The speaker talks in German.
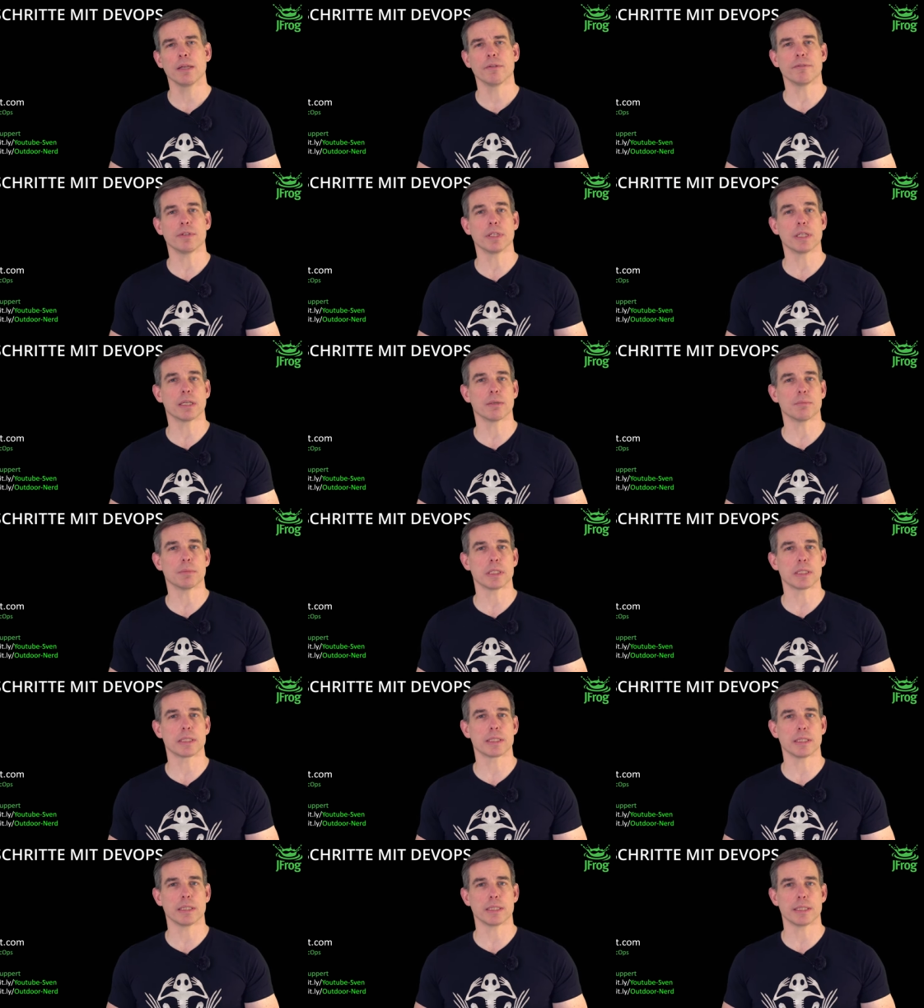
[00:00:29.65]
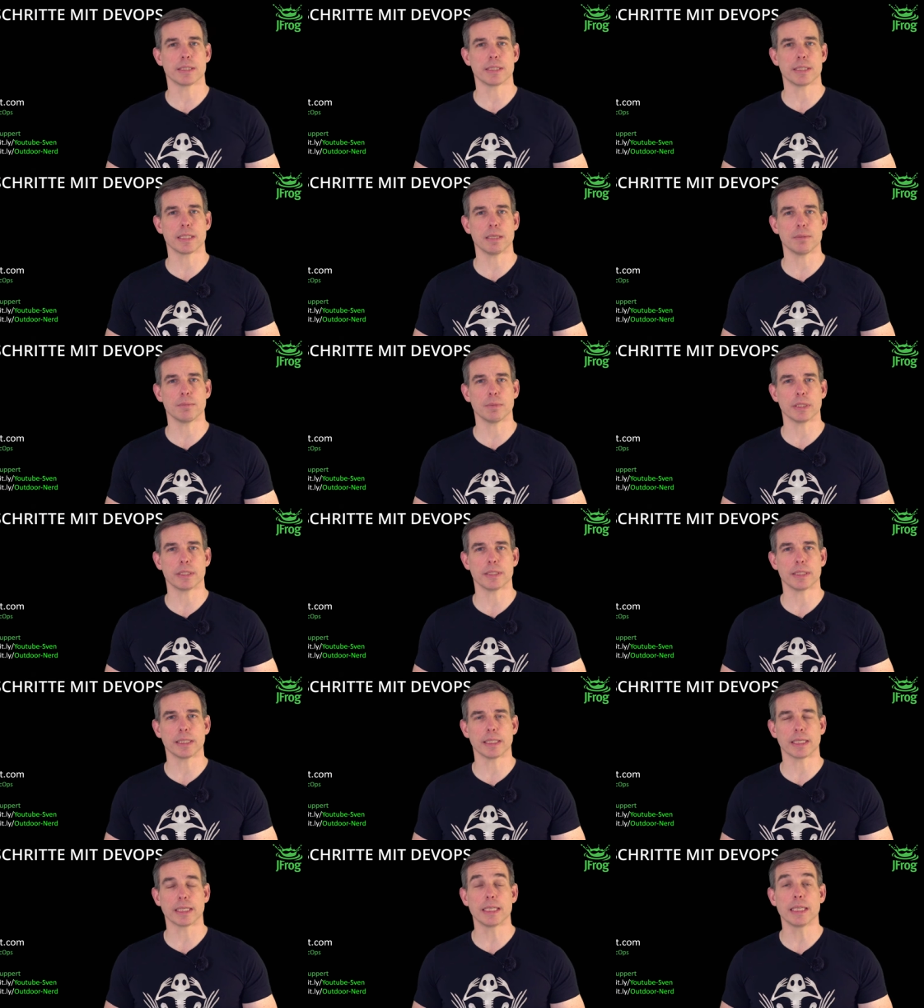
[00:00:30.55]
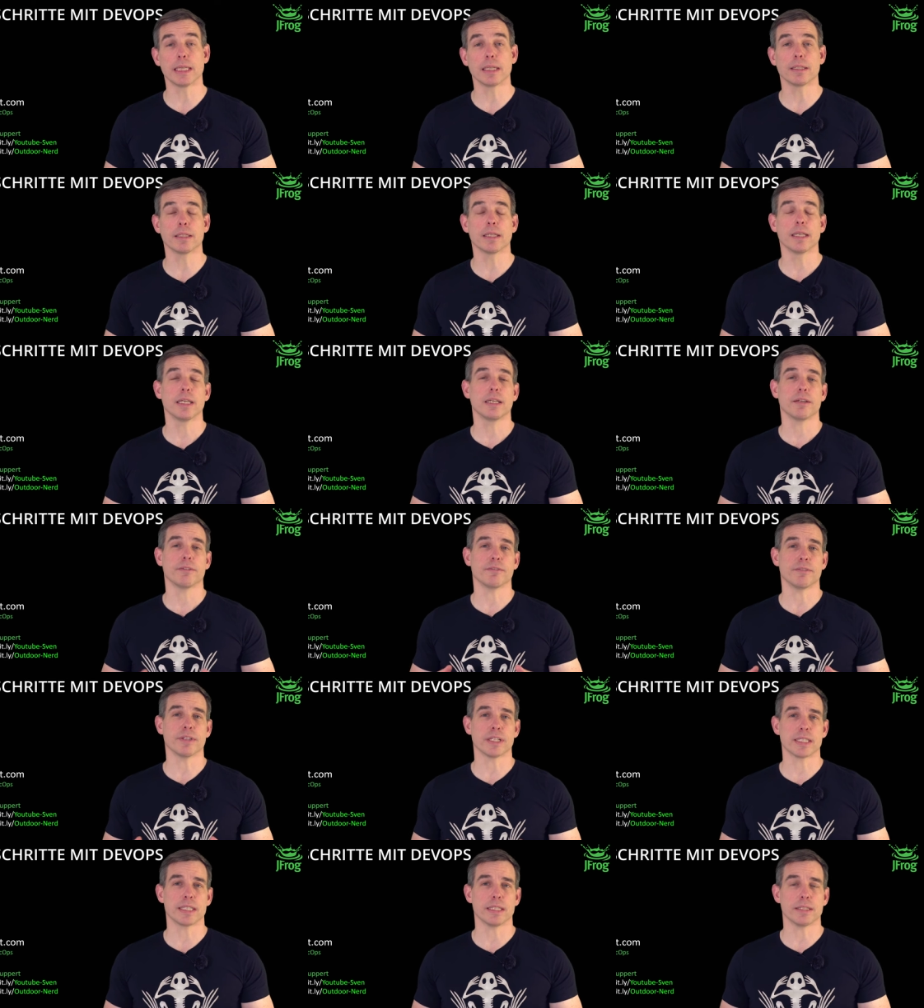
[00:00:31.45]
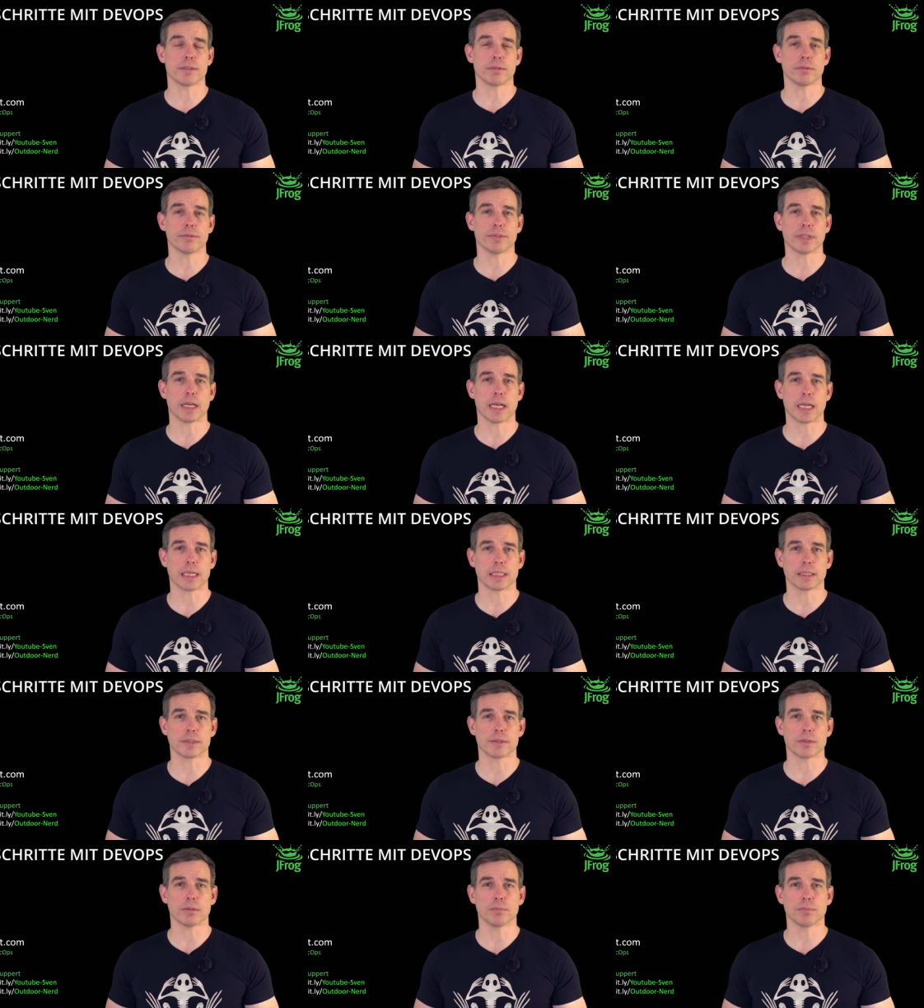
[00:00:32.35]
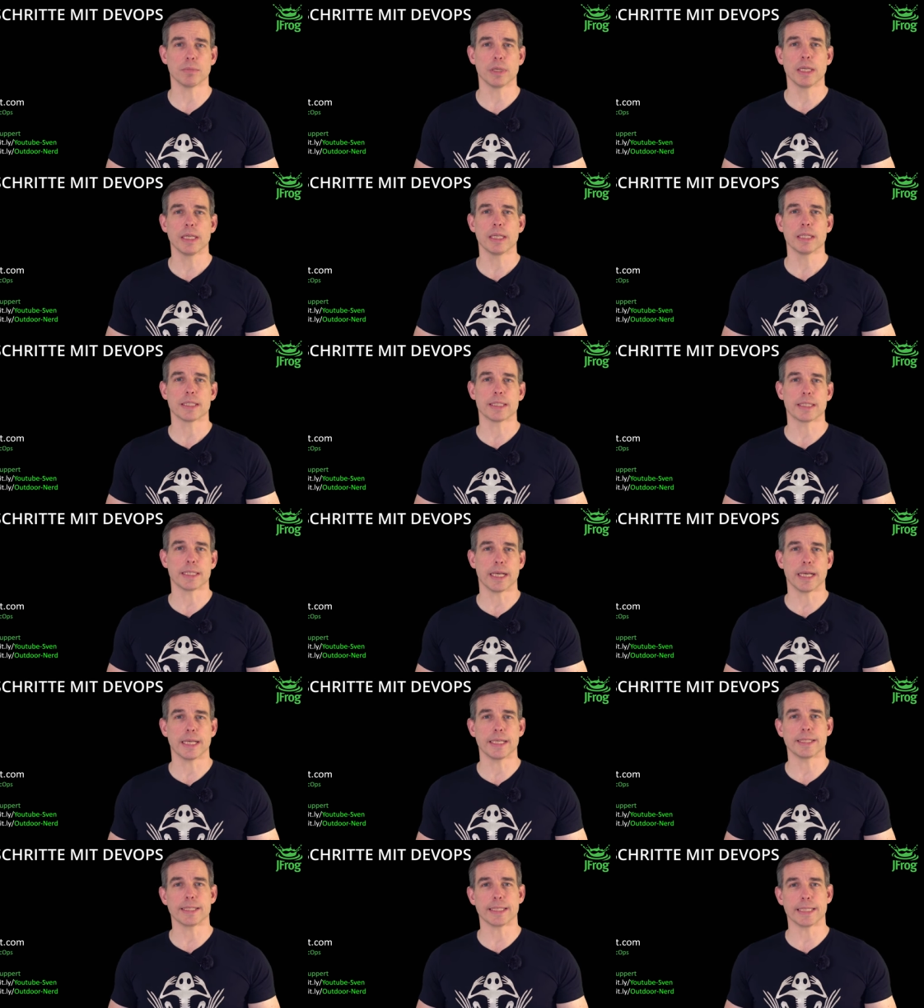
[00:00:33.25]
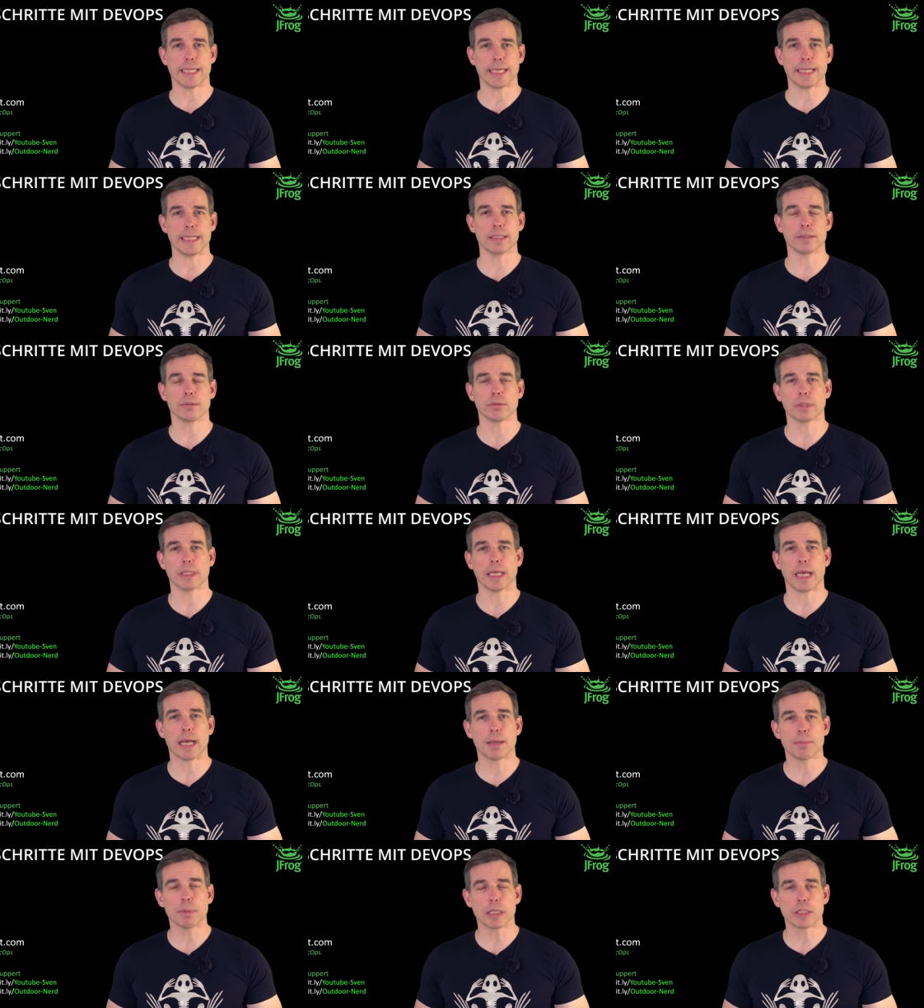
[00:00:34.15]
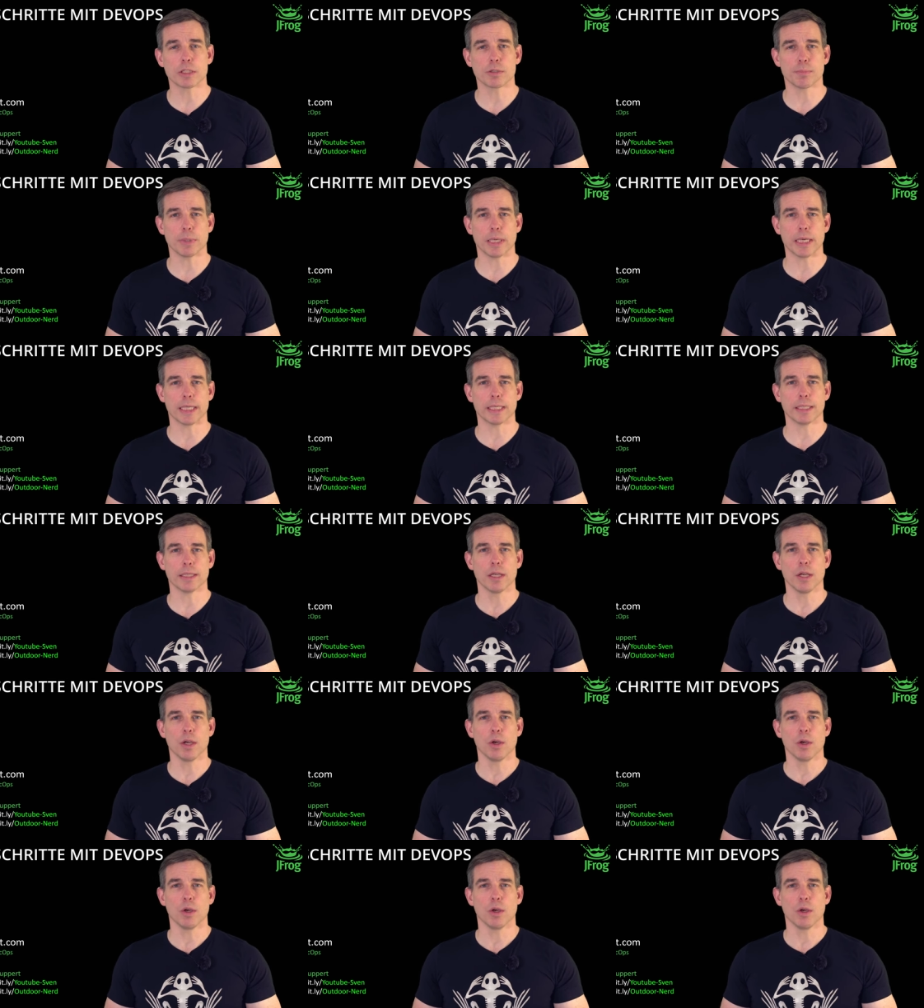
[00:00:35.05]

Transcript: wie kann man das ins Team integrieren, was sind so Fragen zum Zeit, Geld und Arbeit sparen